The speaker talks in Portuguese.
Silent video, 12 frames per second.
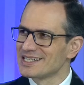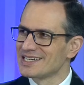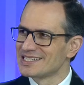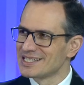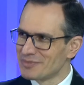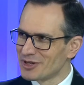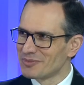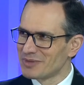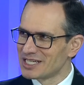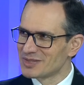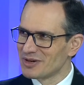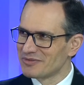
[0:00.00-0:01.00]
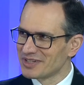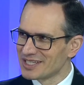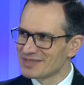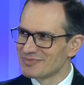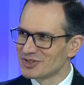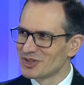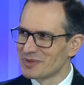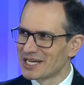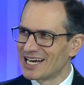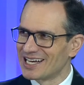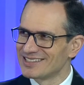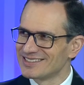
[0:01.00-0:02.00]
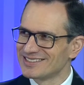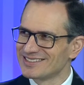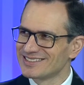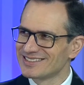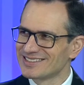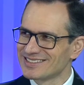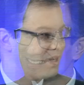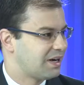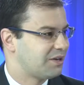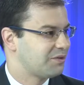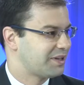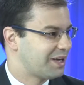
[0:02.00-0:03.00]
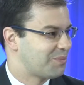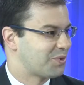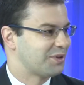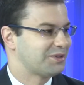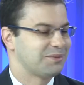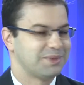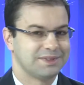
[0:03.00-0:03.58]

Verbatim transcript: recebê-lo mais uma vez. Muito obrigado. Obrigado, Ronaldo. Até a próxima.